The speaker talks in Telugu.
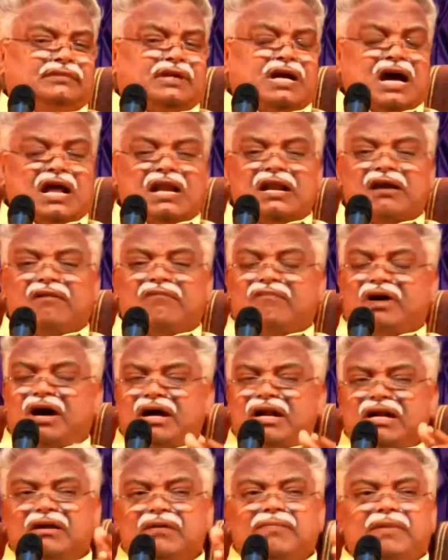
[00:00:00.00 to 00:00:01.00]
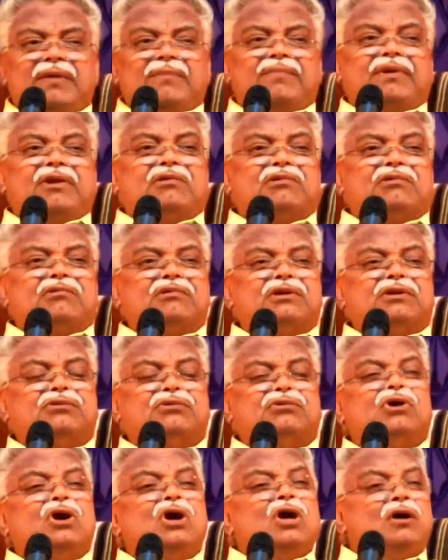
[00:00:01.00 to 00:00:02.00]
కన్న వారికి భయపడటం లేదు
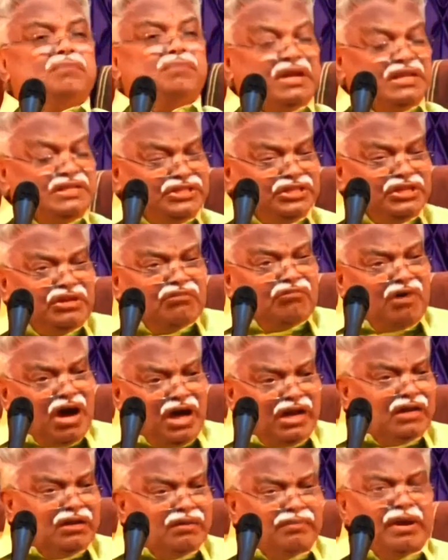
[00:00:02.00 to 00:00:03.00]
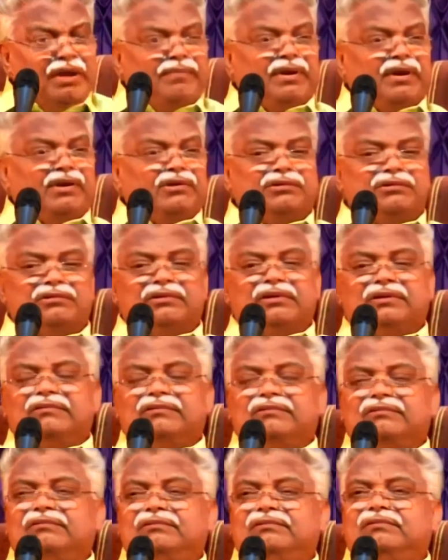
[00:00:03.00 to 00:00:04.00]
పెంచిన వారికి భయపడటం లేదు
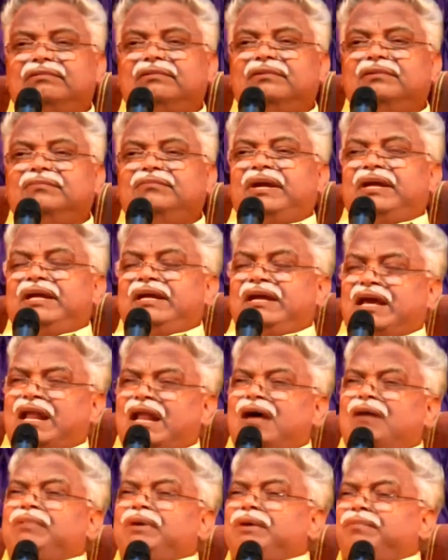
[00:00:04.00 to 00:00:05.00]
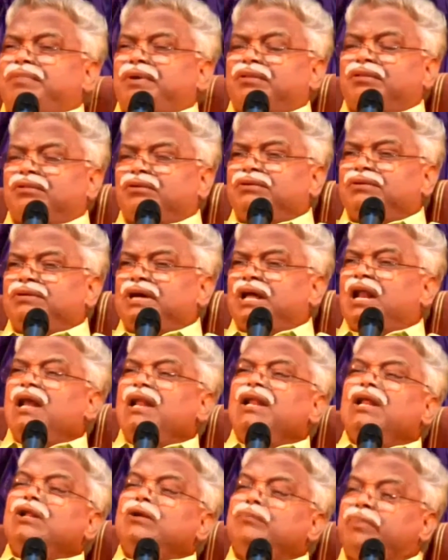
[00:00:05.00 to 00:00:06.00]
మరి ఎలా భయపడతావు ఎలా
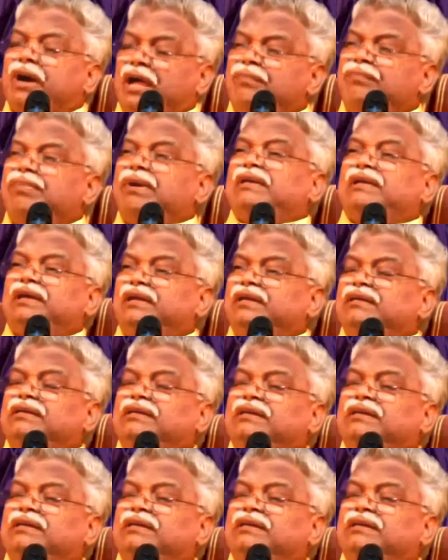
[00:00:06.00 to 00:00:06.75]
నిన్ను భయపెట్టాలి